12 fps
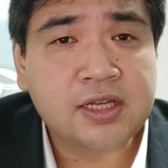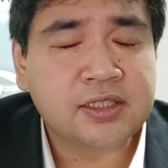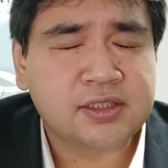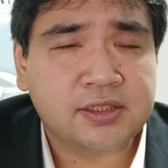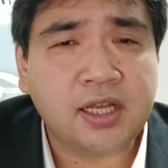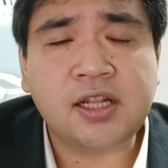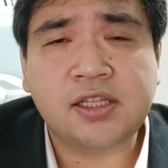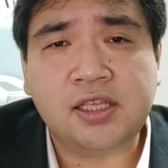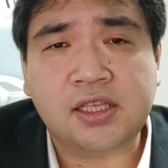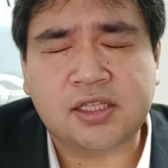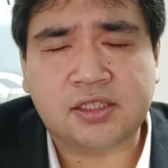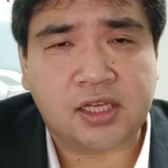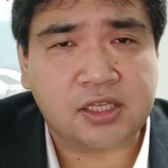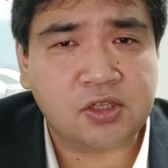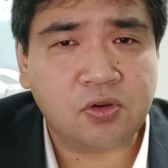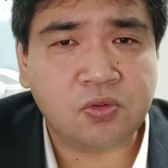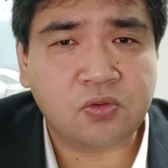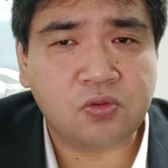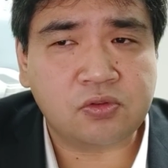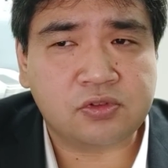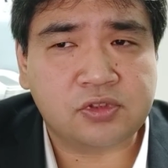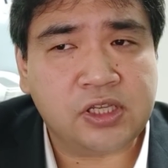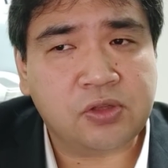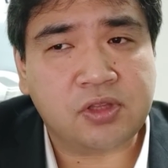さらに先ほどの
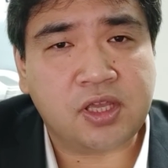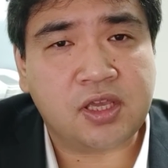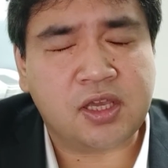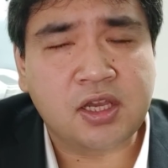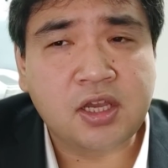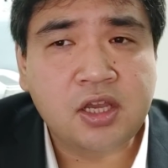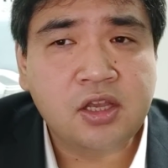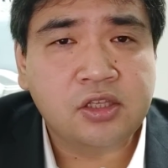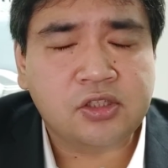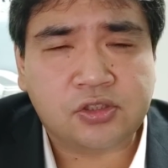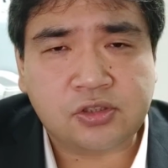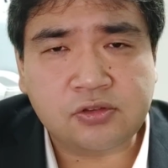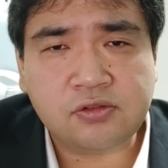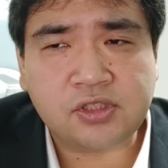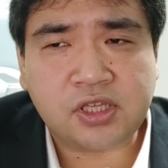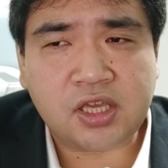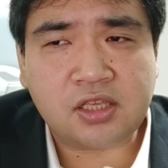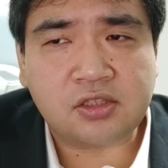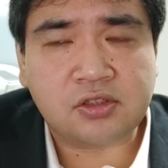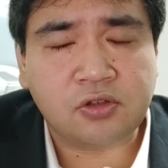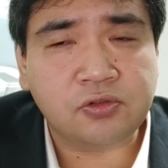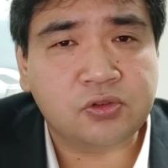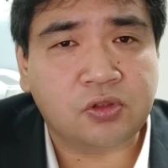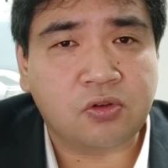ツイートで集計
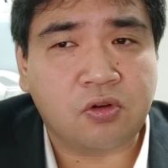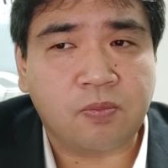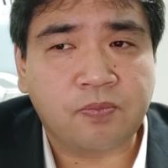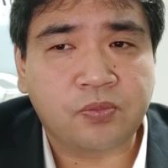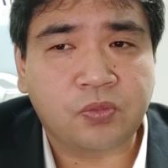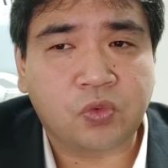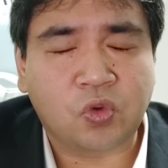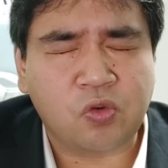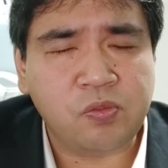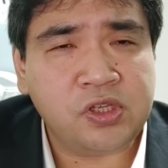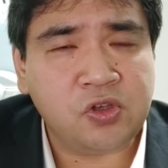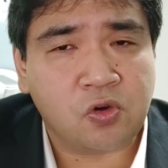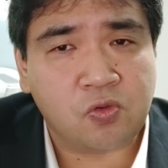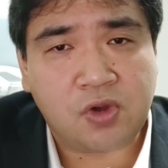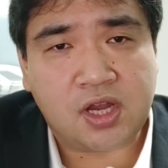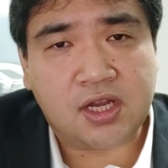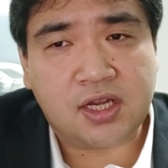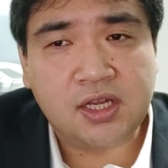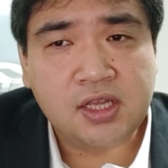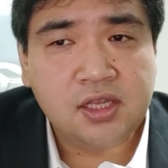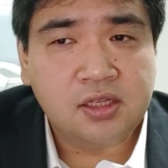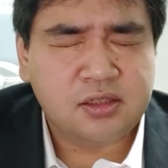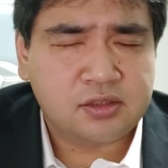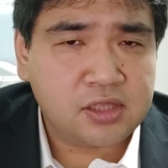ソフトのドミニオンは
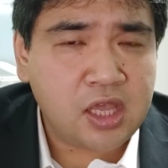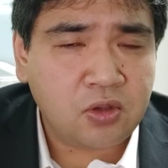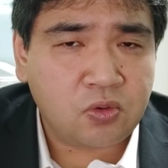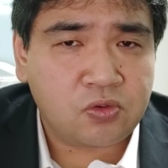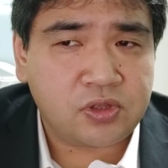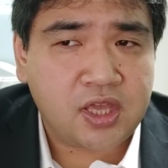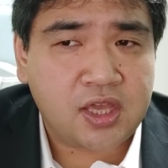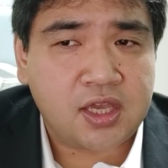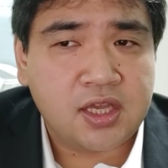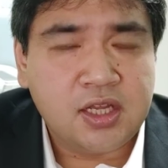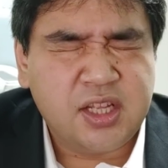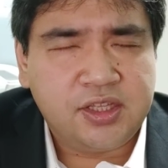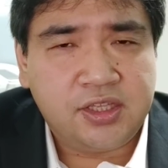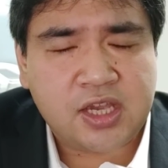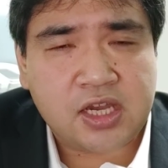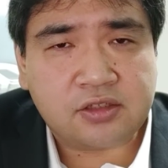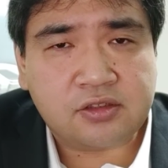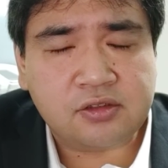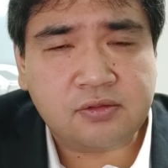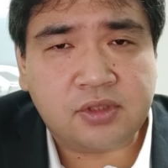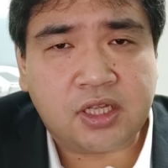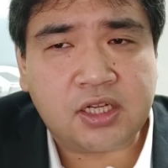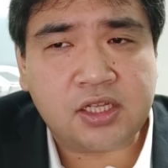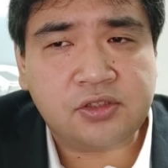全国で
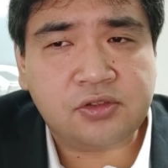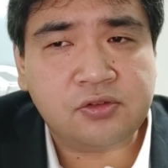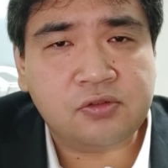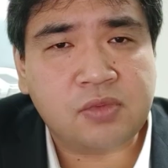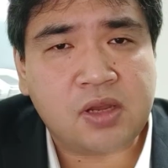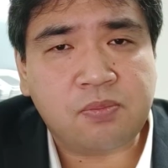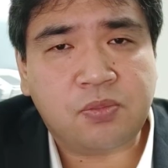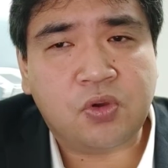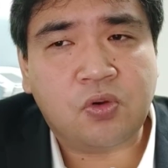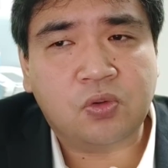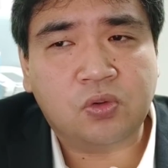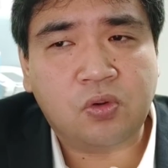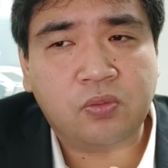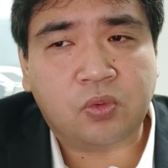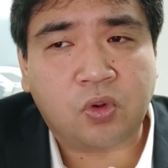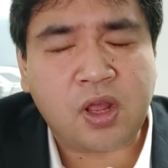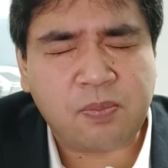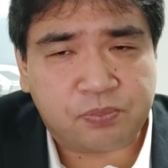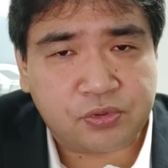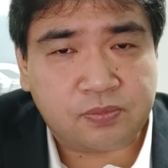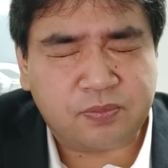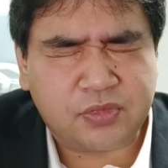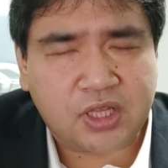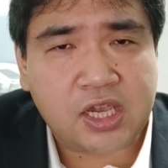270万票の
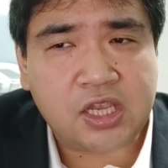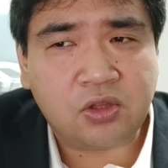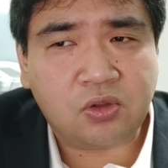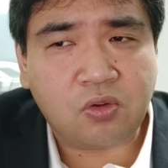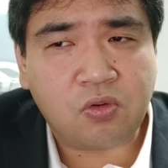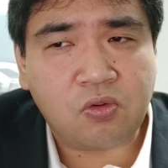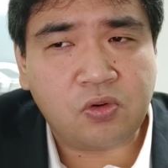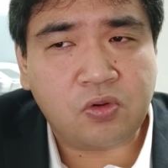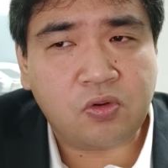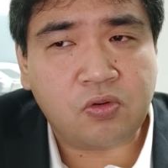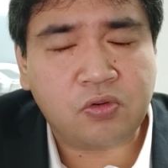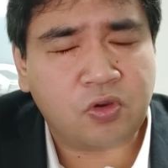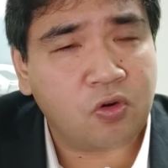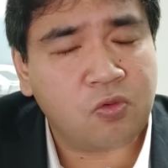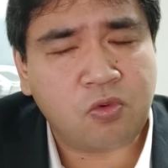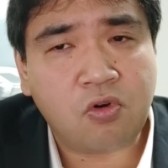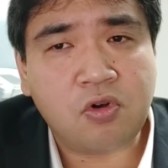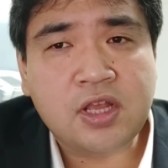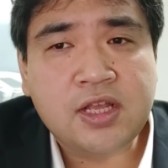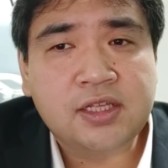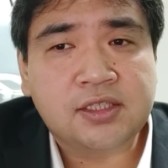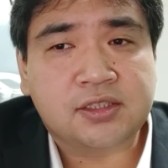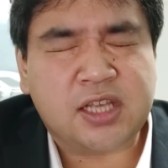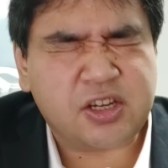トランプ大統領票を
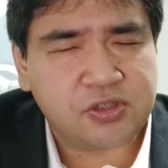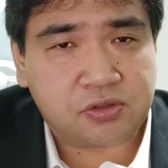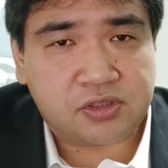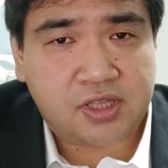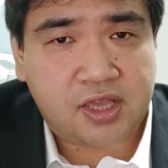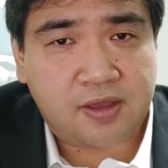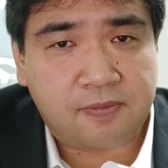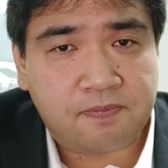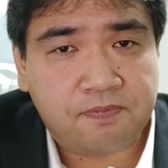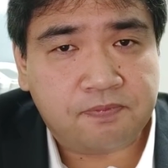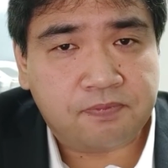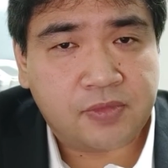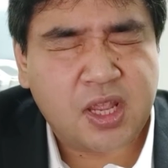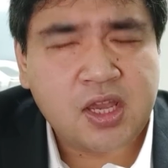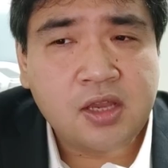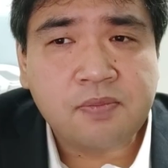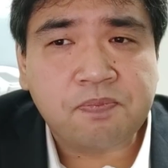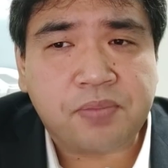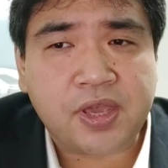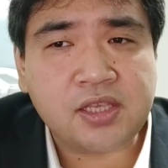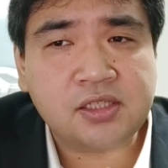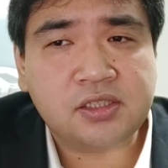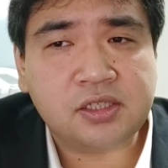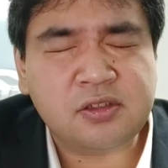削除して
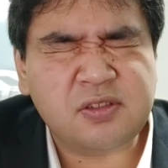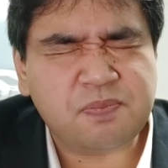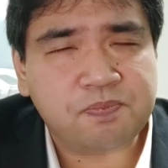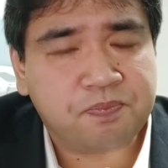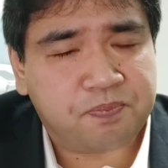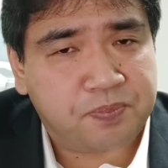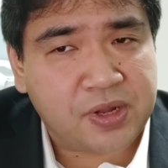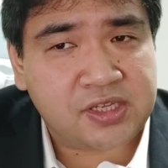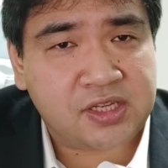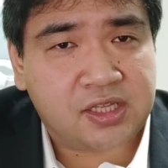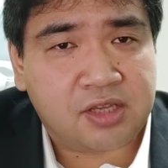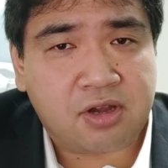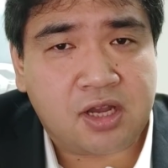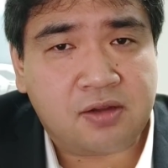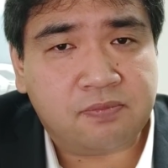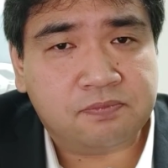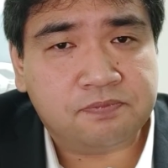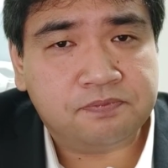ペンシルバニアでは